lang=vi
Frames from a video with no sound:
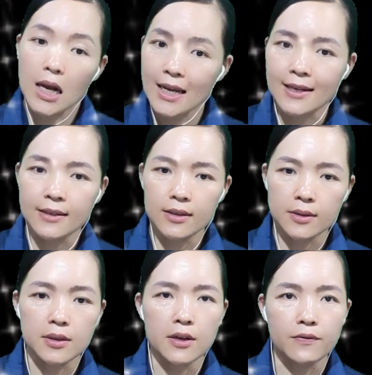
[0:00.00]
khiến
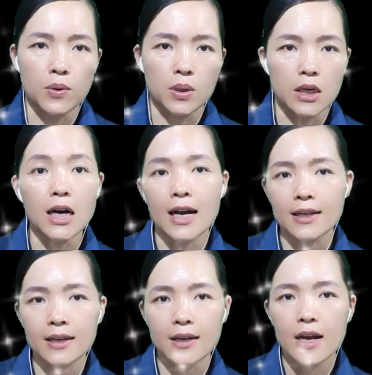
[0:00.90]
người phụ nữ
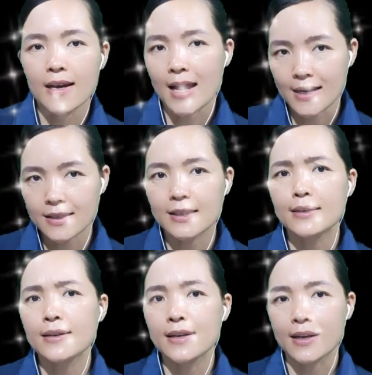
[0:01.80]
ấy đánh
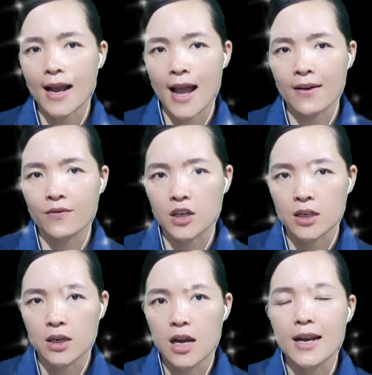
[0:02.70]
rơi cả vật
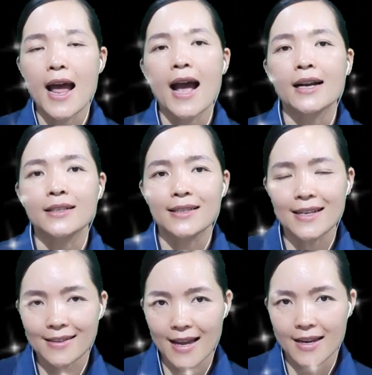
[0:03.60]
đang
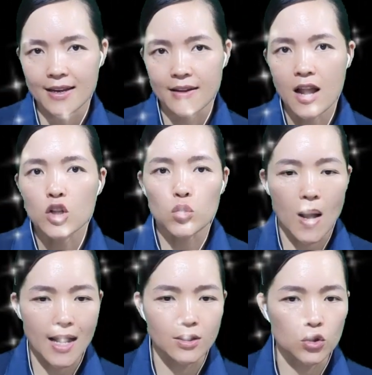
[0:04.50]
trên tay
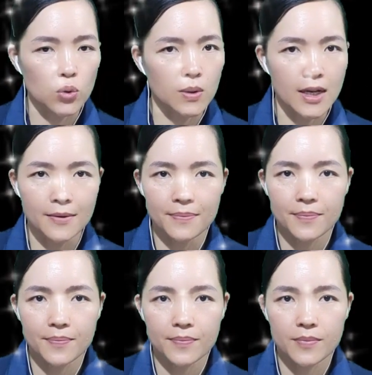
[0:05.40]
choảng xuống đất.
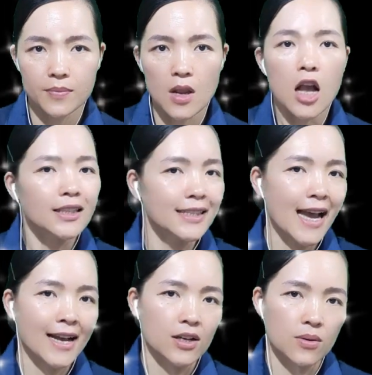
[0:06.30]

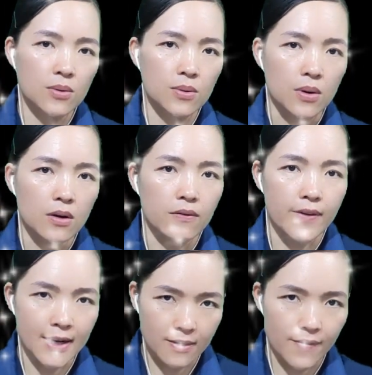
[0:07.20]
Cha cô
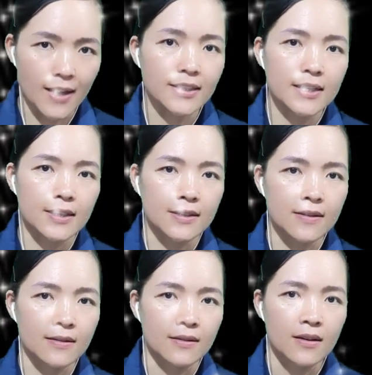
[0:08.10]
vật vã trên
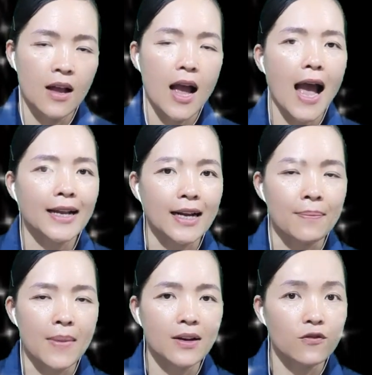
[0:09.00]
giường, hai
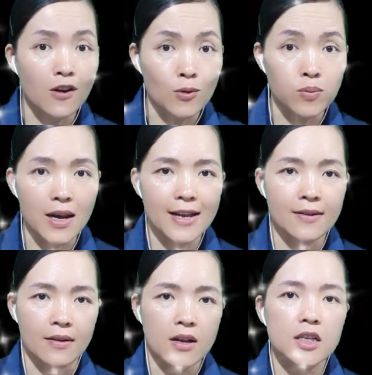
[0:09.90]
cả mắt phồng lên
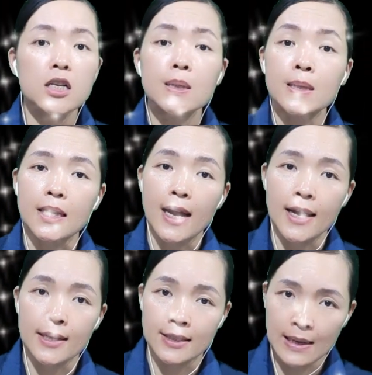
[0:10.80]
như thể
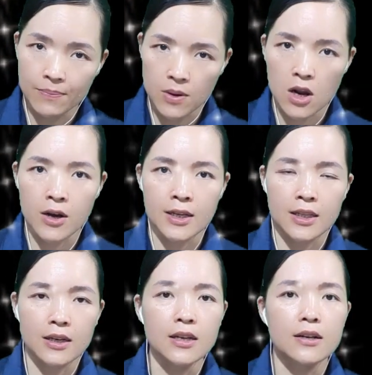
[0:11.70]
sắp lòi tới
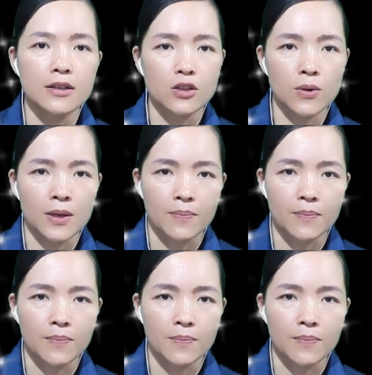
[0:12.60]
nơi rồi.